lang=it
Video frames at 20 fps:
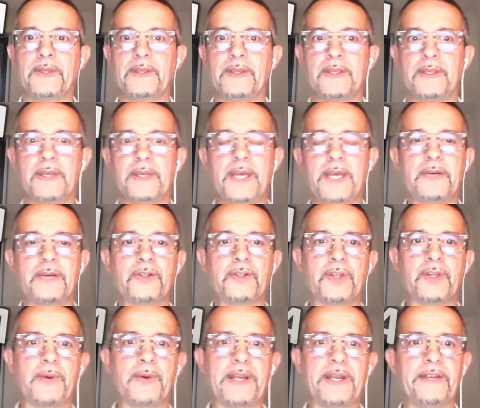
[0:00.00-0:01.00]
Eccoci
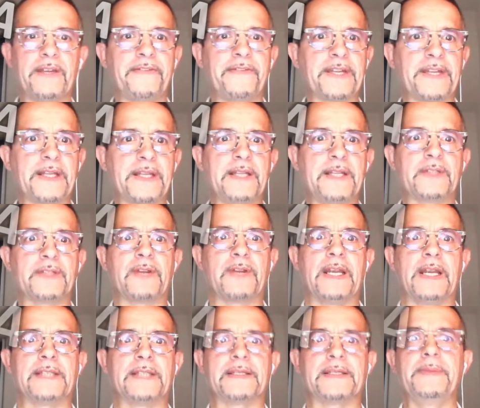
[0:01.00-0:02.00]
qua, fratelli e
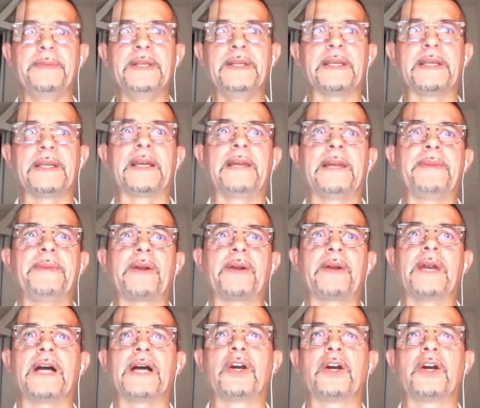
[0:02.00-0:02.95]
sorelle. Sapete che la parola